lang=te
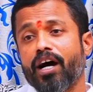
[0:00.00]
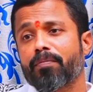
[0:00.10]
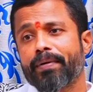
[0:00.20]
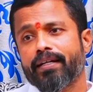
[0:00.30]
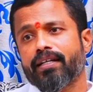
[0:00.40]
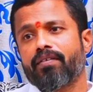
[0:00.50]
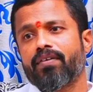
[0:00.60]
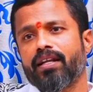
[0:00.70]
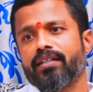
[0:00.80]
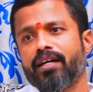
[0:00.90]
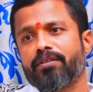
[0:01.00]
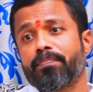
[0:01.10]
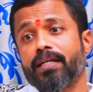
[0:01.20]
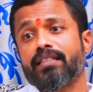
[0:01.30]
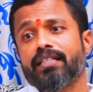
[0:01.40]
కార్పొరేట్ అవ్వాలని కాదు
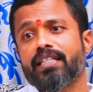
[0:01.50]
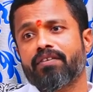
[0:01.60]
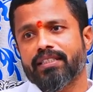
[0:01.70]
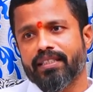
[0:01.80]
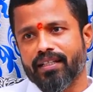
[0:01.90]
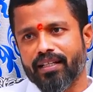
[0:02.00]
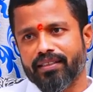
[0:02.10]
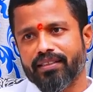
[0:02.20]
ప్రజాసేవ చేయాలి